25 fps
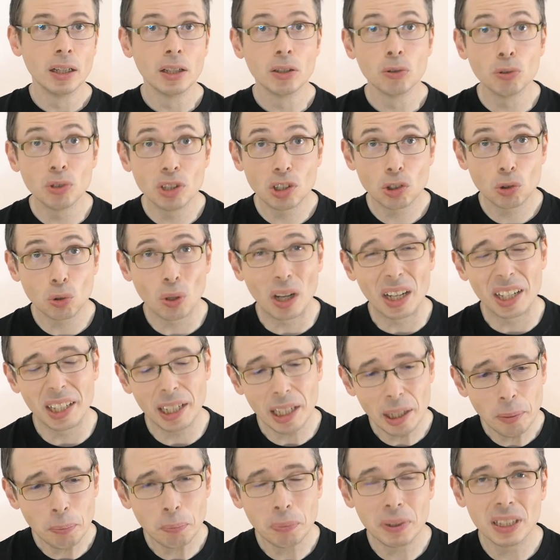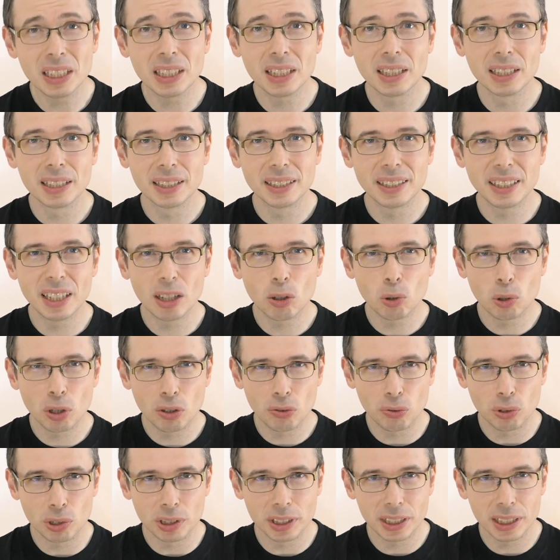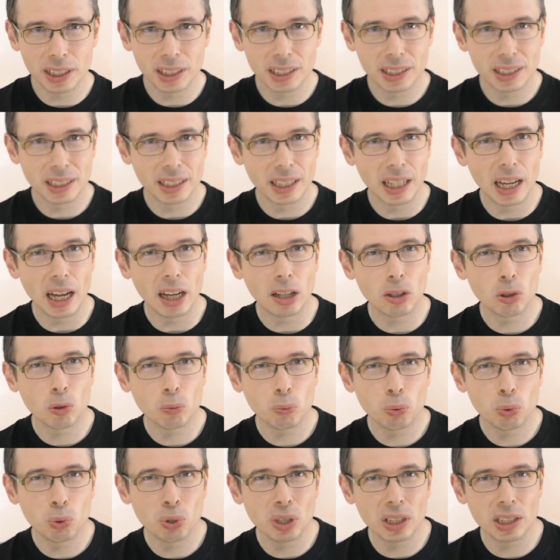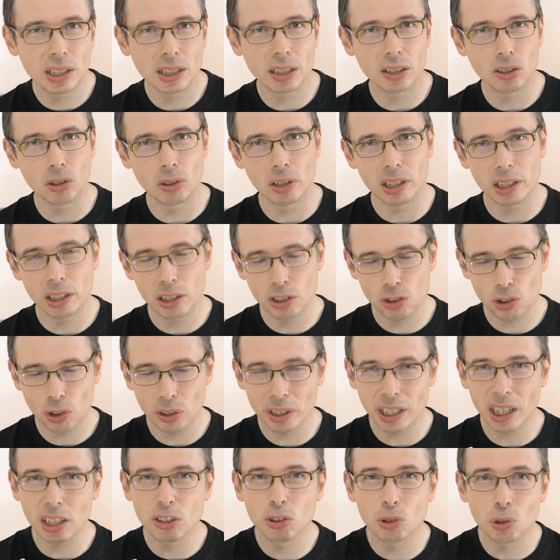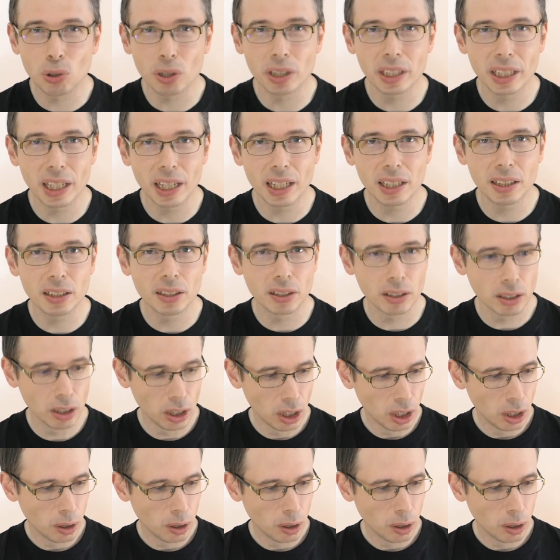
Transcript: Une histoire épique d'heroic fantasy allant puiser dans la légende arthurienne,